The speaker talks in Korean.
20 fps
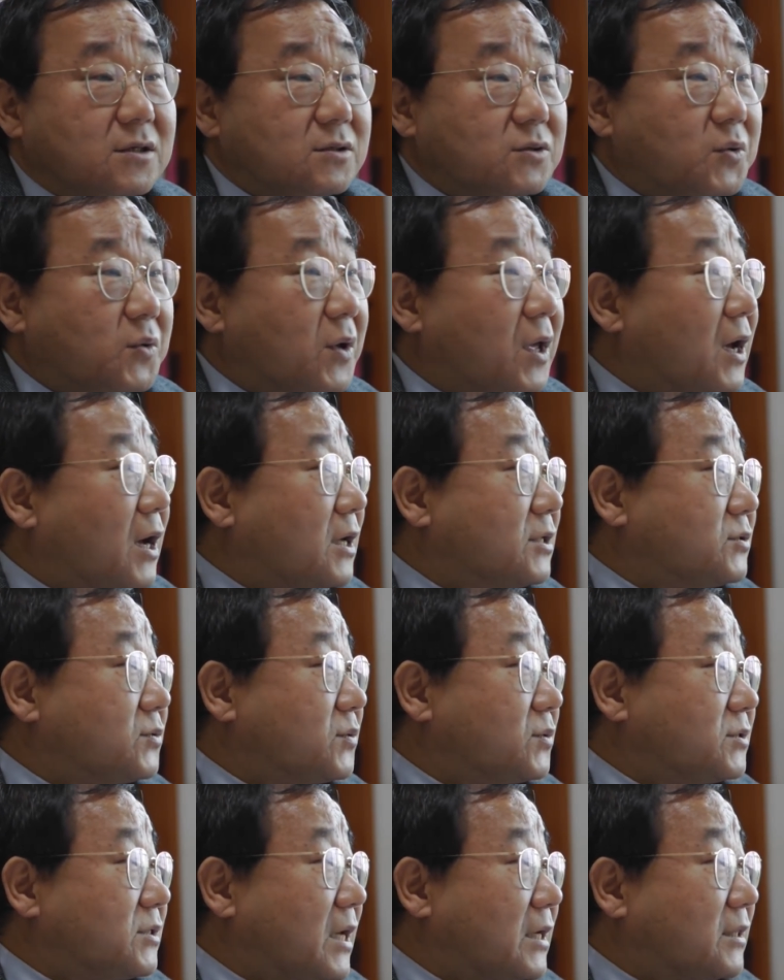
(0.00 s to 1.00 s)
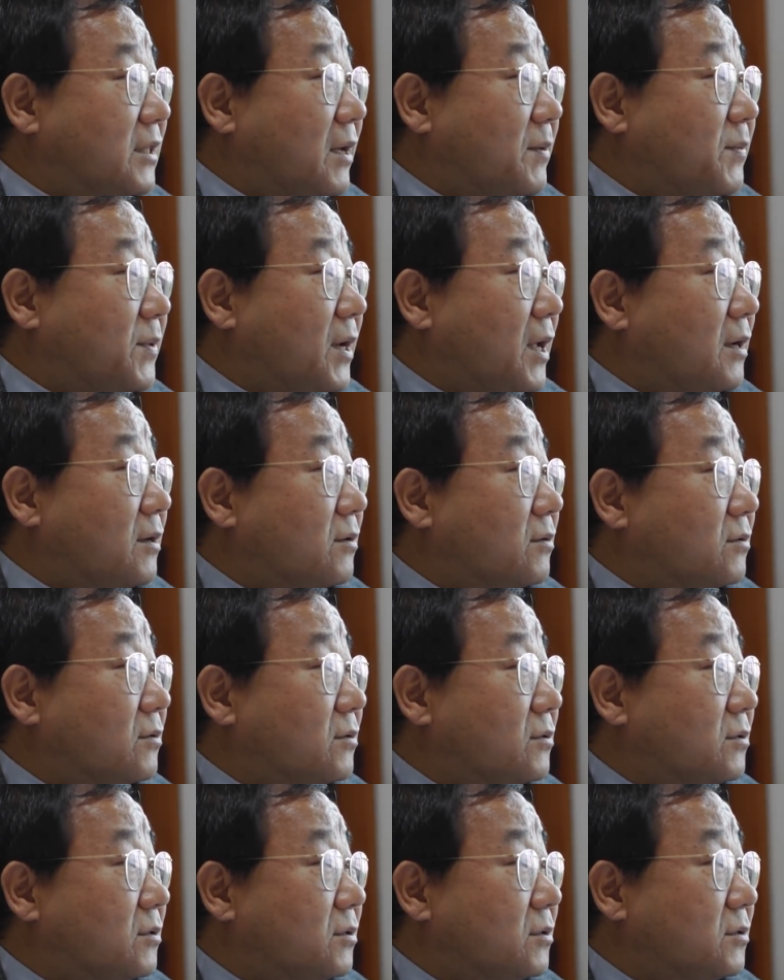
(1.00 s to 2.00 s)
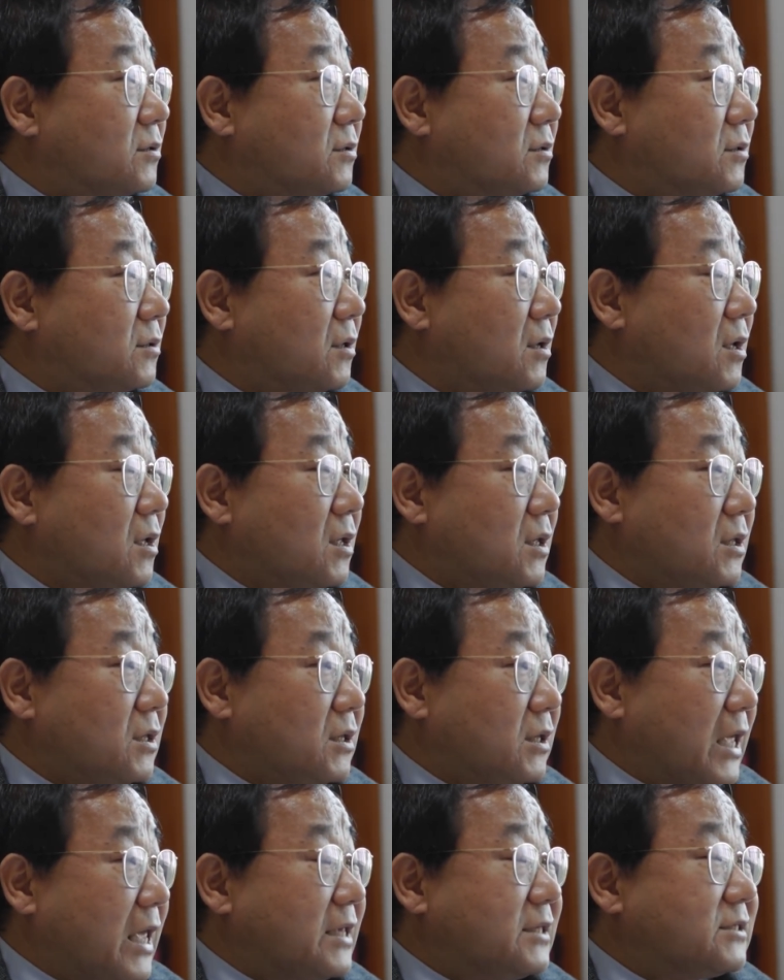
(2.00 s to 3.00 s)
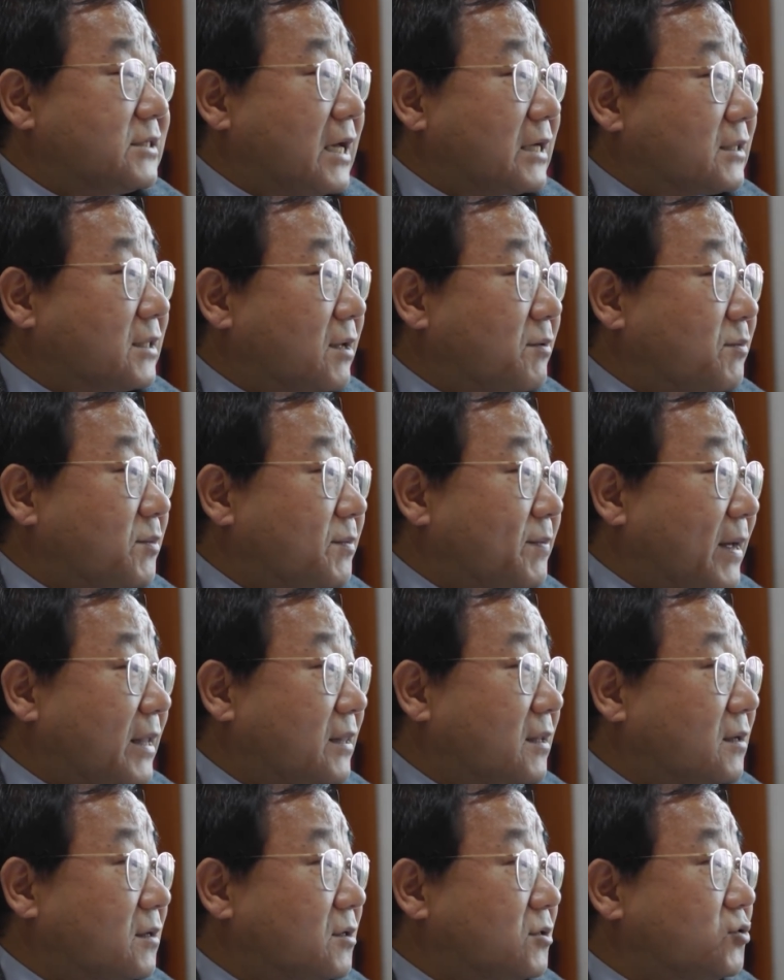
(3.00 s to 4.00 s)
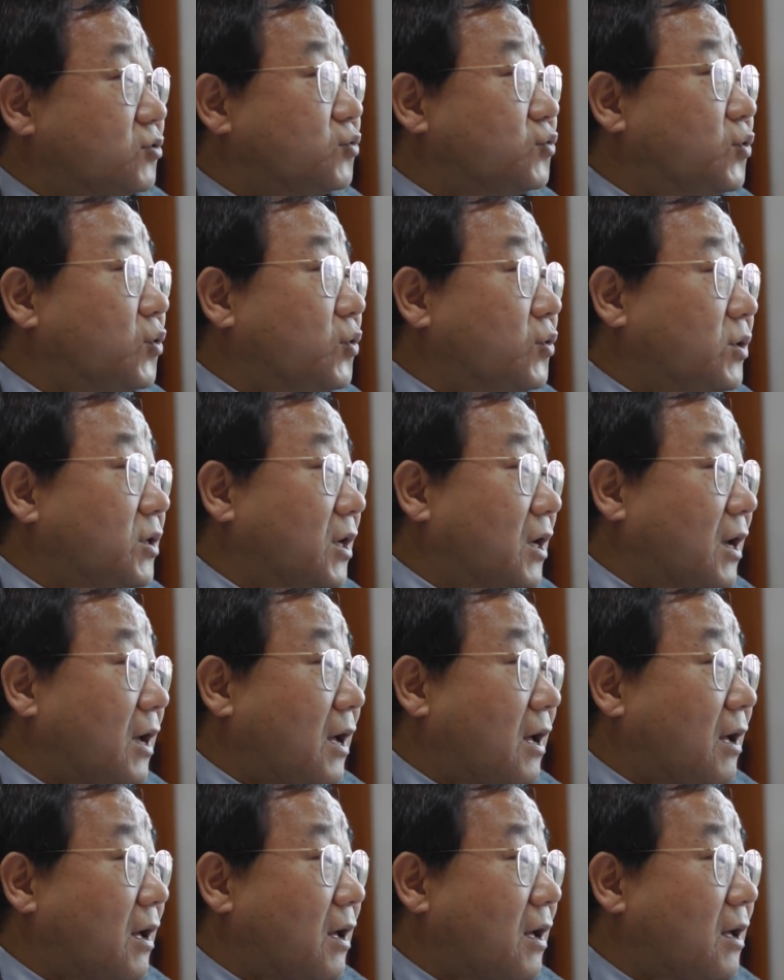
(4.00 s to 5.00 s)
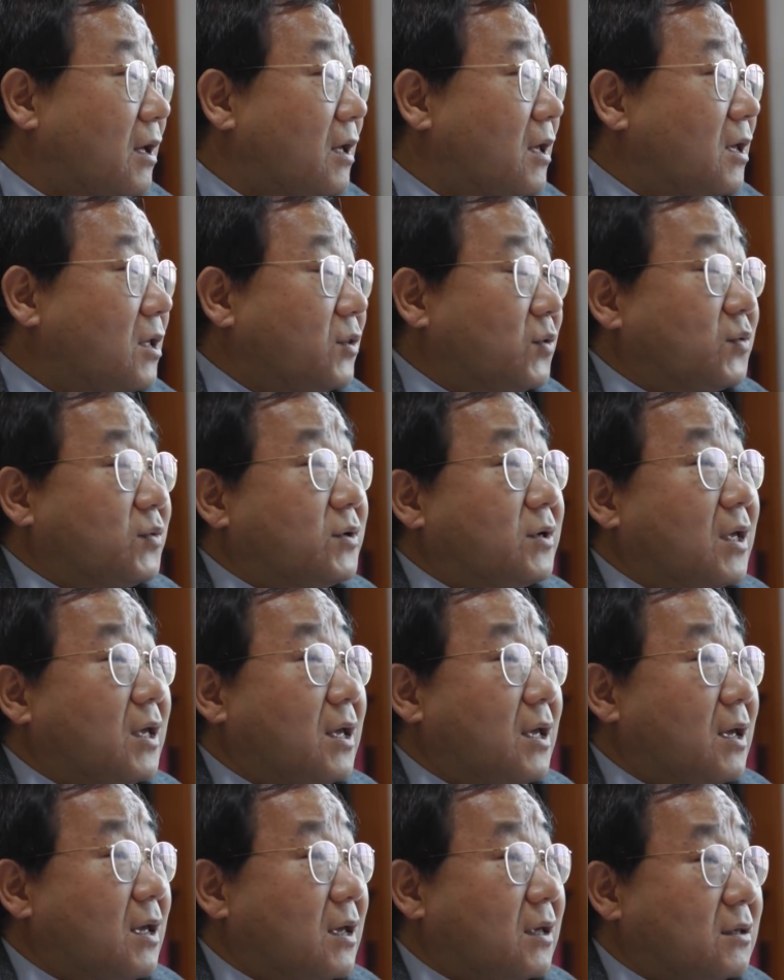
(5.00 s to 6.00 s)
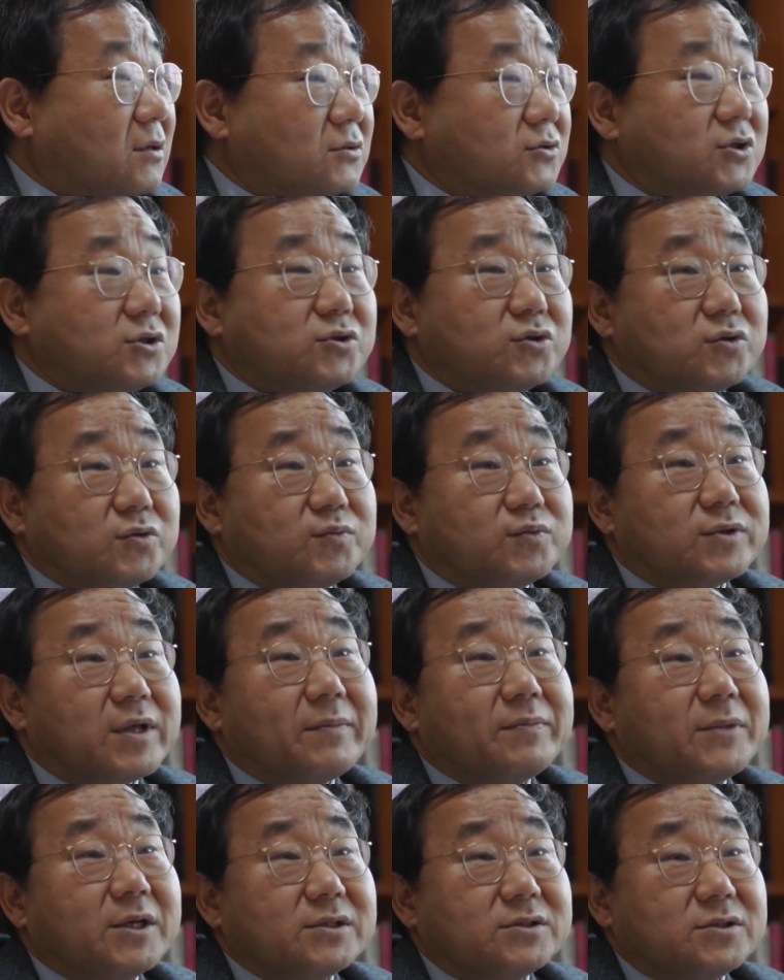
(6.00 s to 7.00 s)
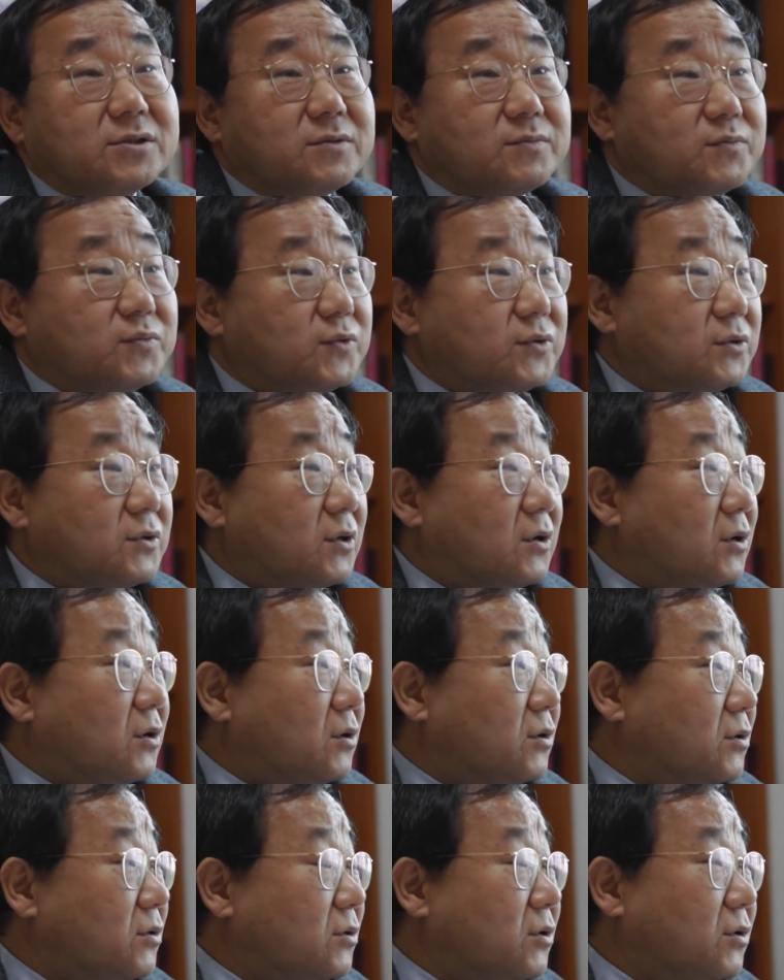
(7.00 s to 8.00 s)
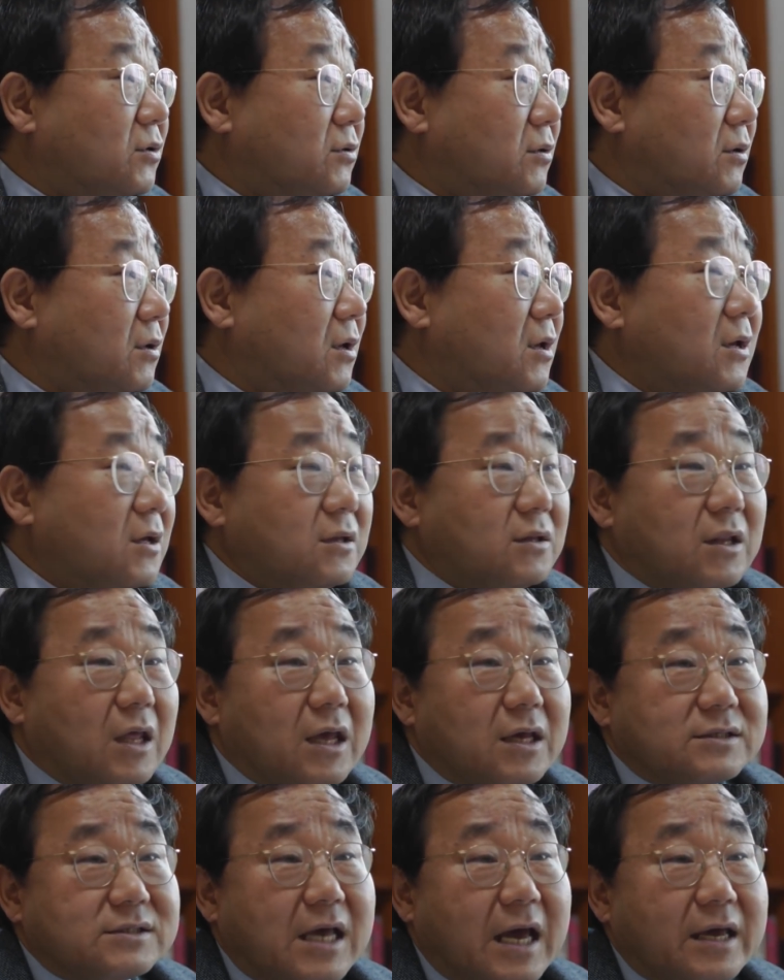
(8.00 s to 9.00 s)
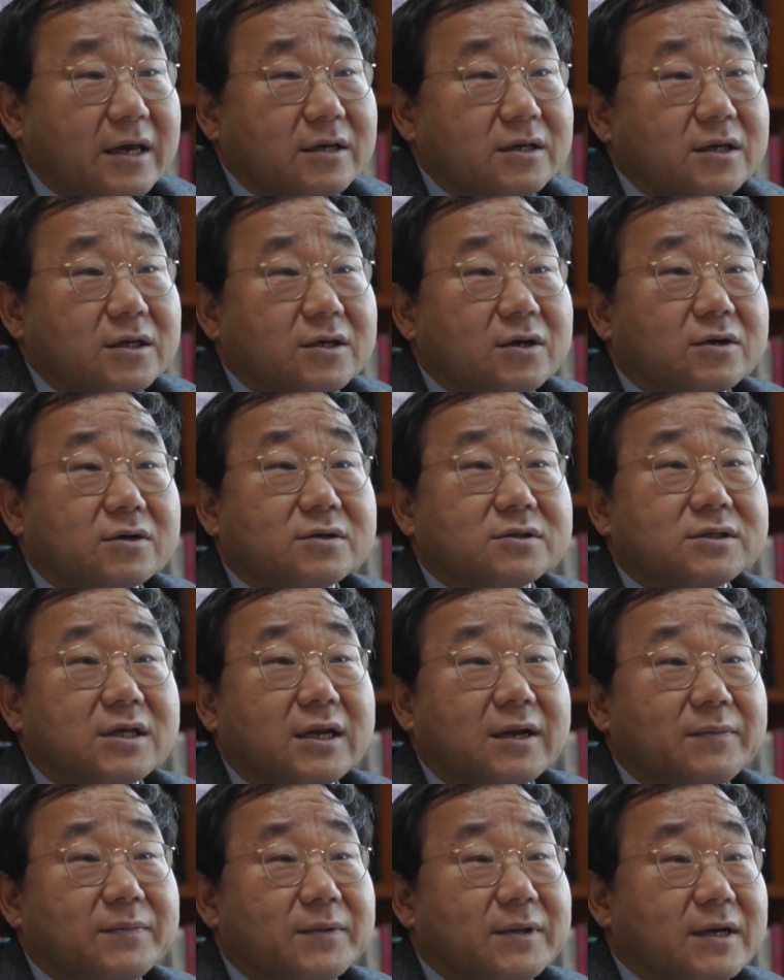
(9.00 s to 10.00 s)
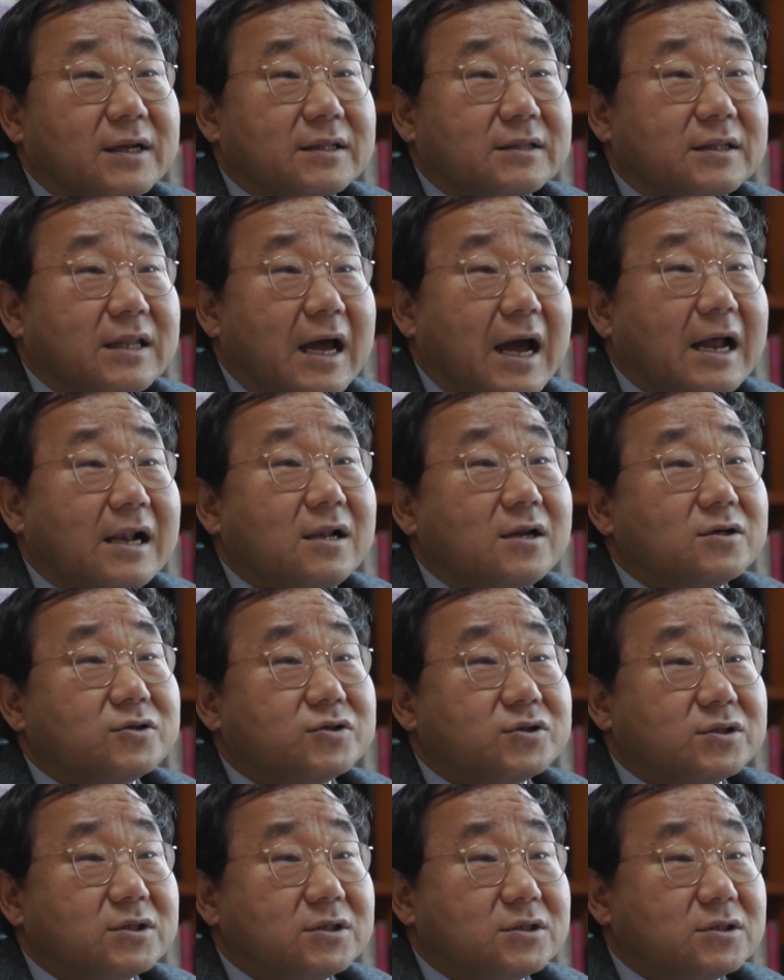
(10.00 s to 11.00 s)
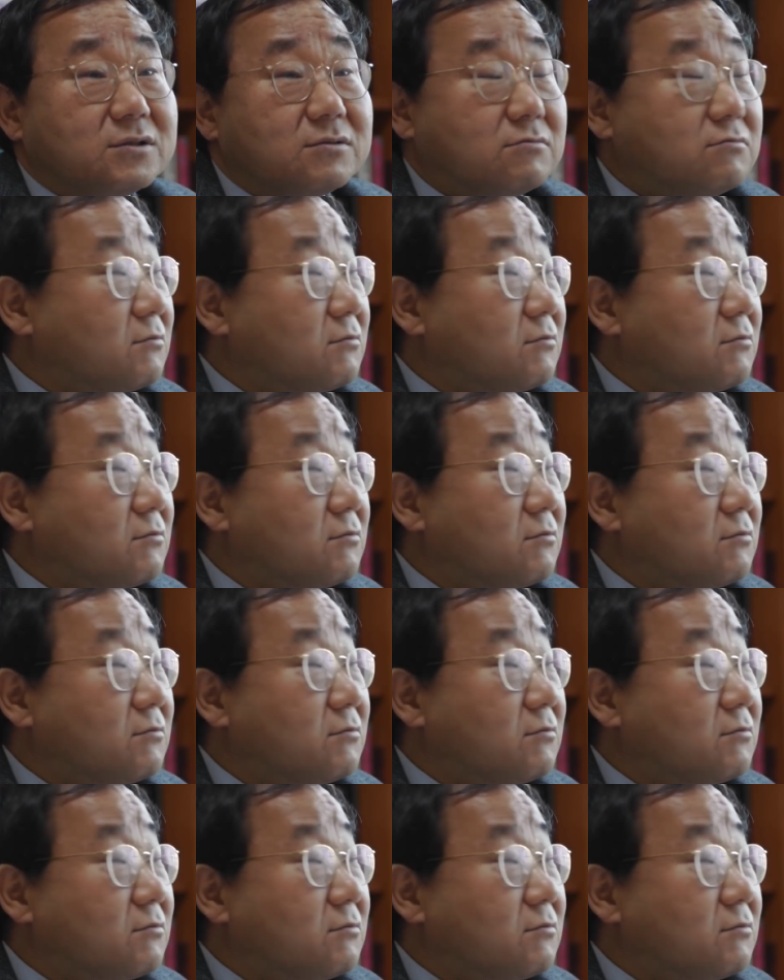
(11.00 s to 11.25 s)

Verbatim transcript: 통해 가지고 상담을 하는 거는 이 개인 상담을 받는 건 유료니까 또 그게 경제적으로 부담되시는 분들은 내 사연이 여러 사람들한테 알려지는